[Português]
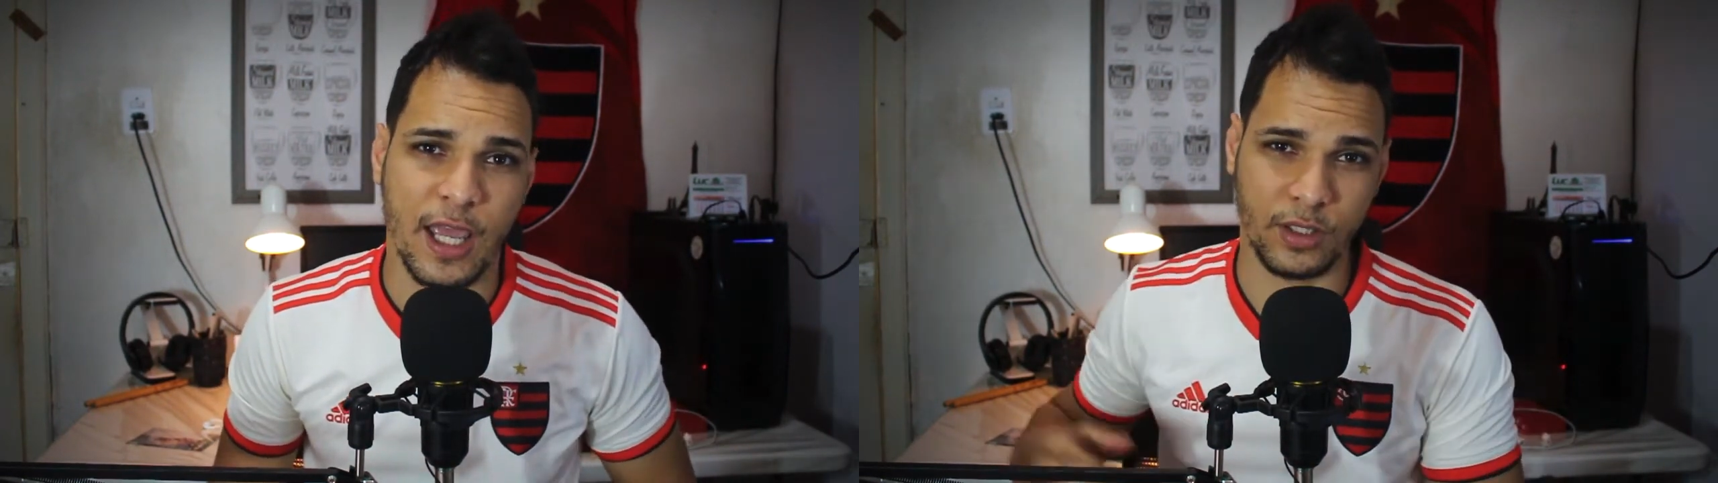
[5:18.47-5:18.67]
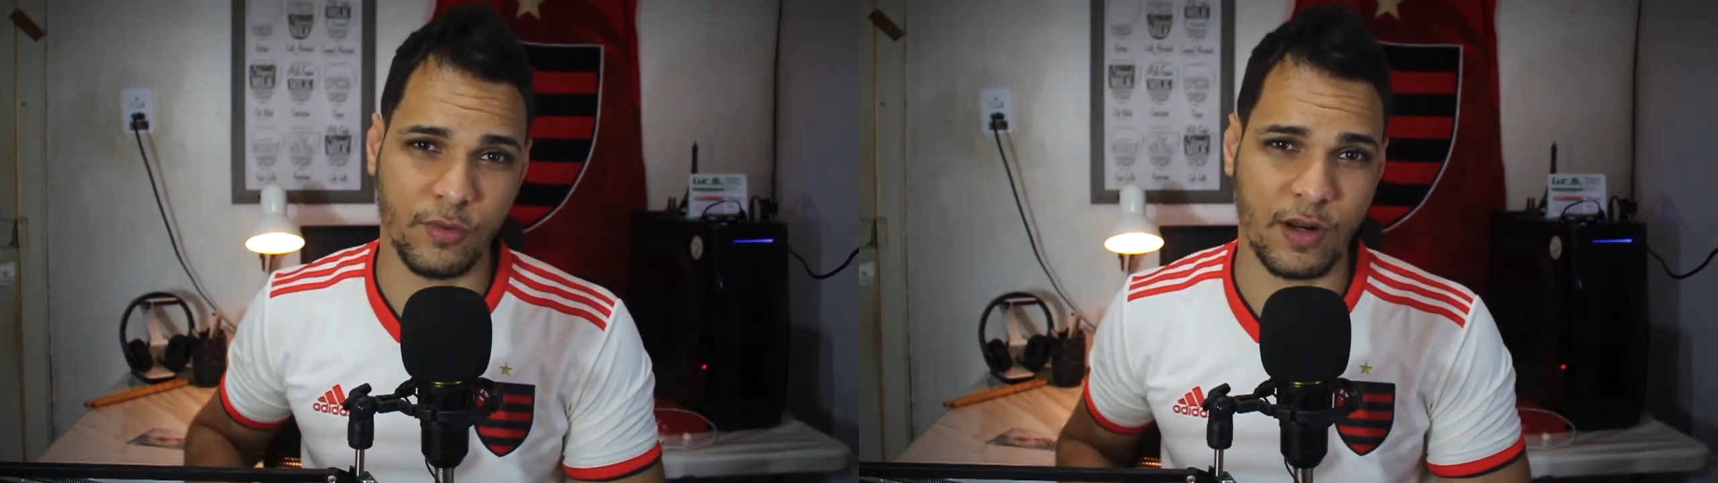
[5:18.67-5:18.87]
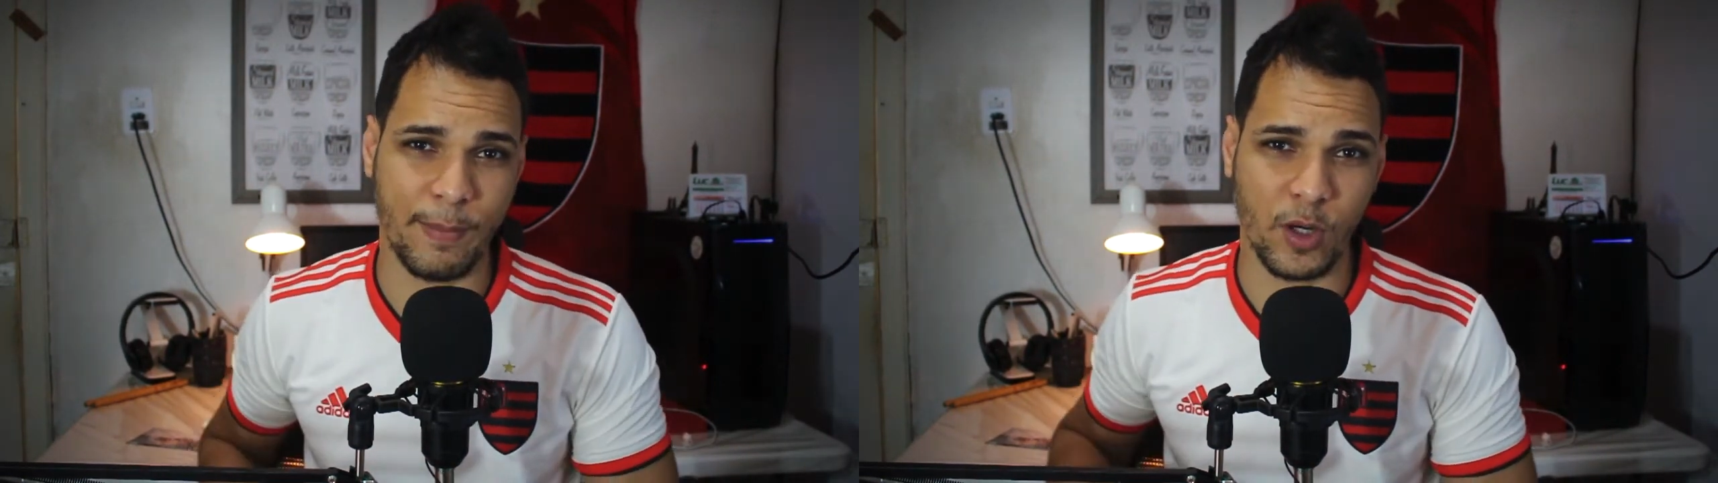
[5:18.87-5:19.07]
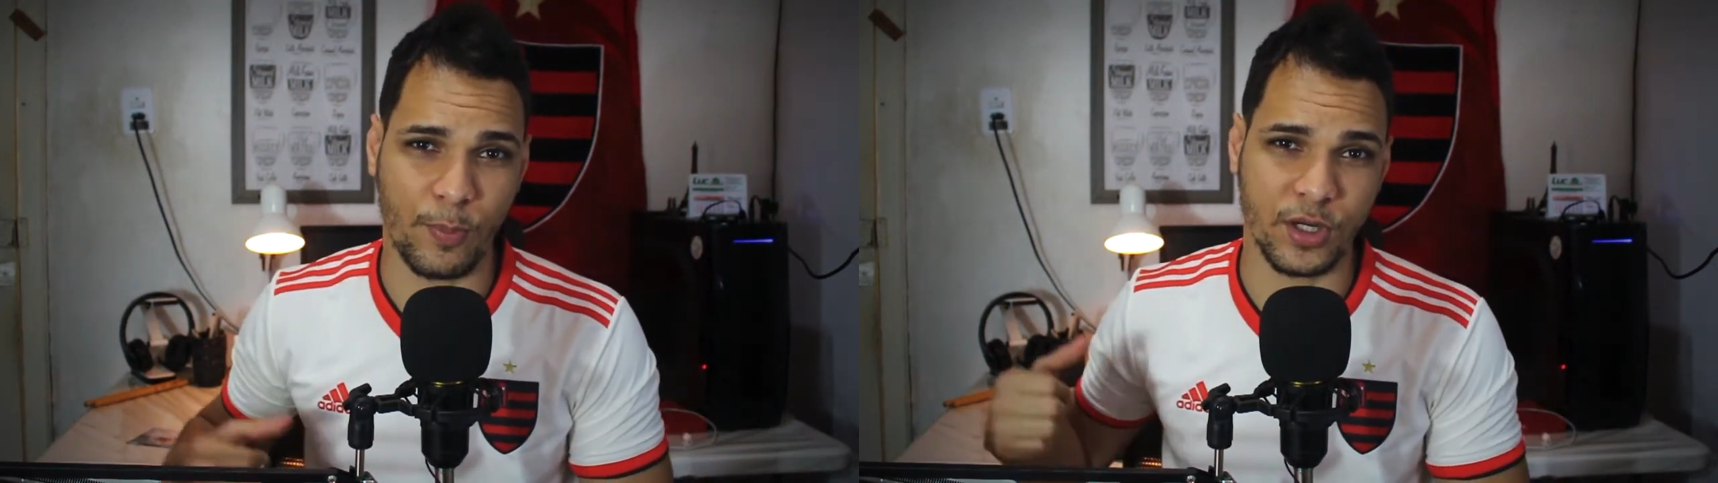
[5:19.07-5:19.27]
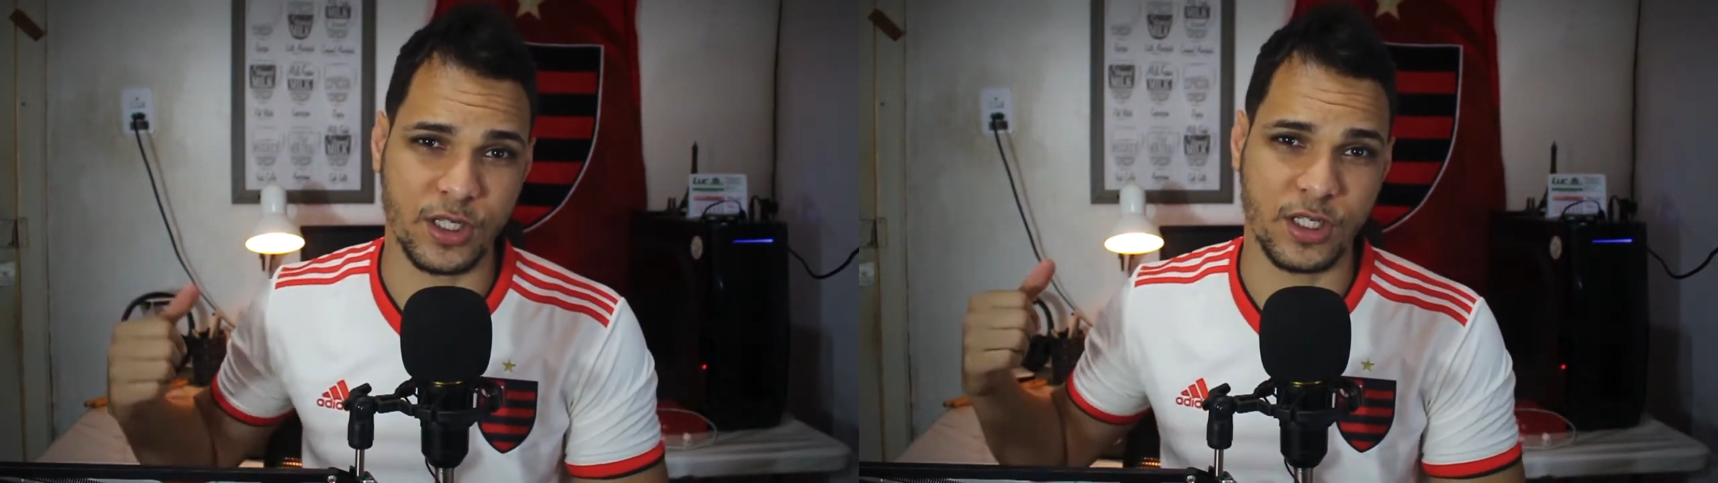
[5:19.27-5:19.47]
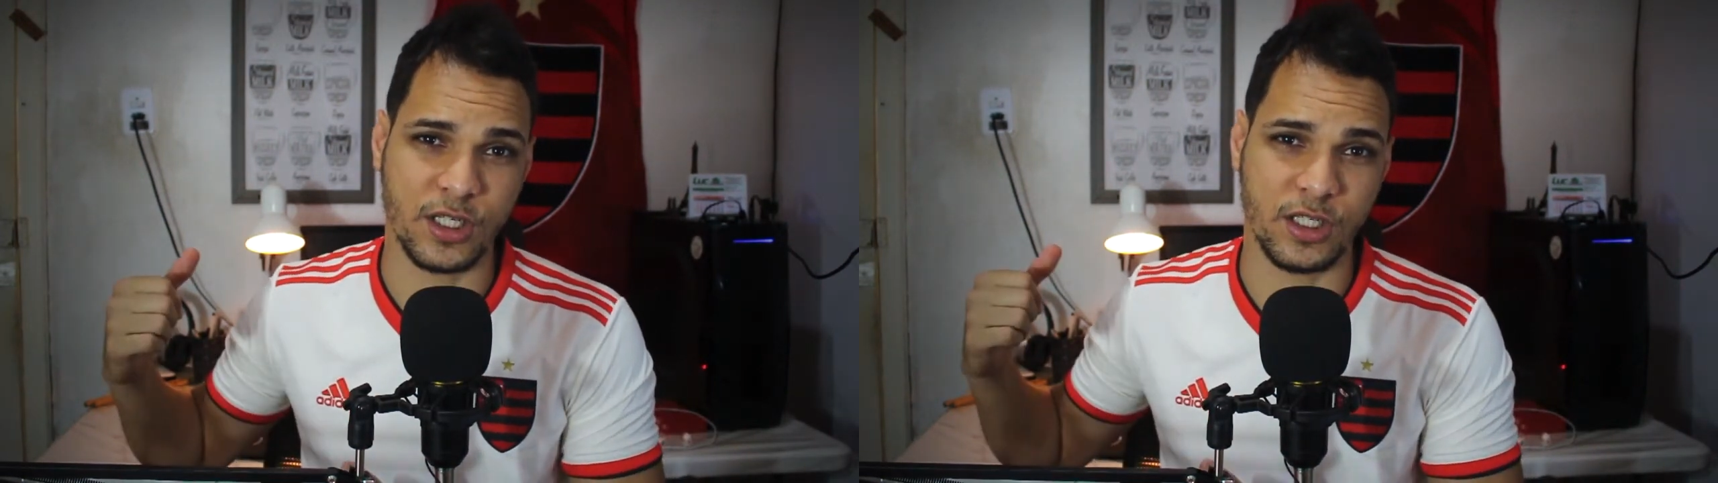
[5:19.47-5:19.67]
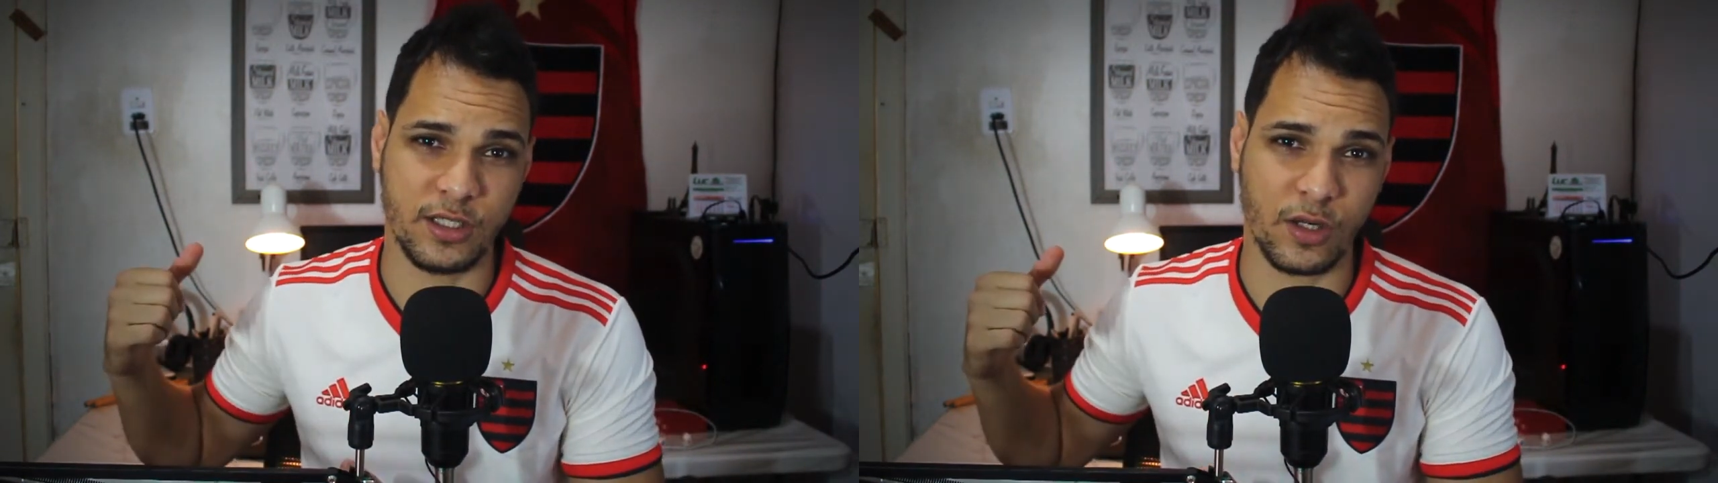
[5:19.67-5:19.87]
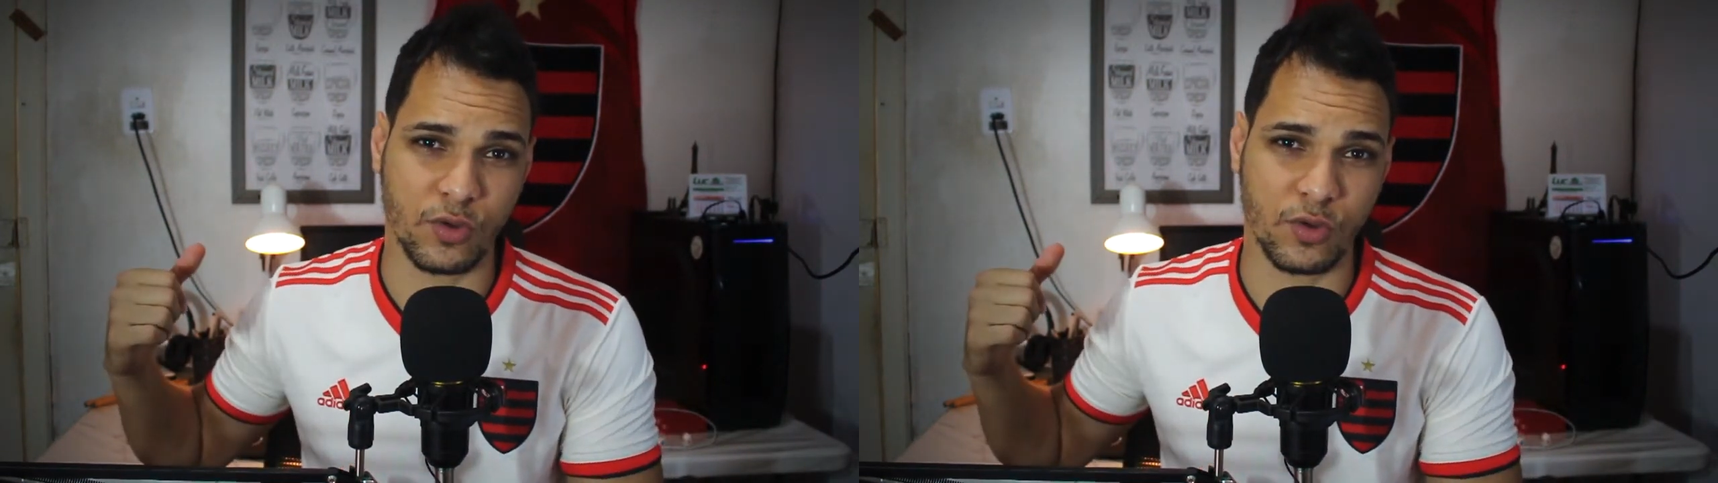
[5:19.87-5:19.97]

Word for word: e o Flamengo pode se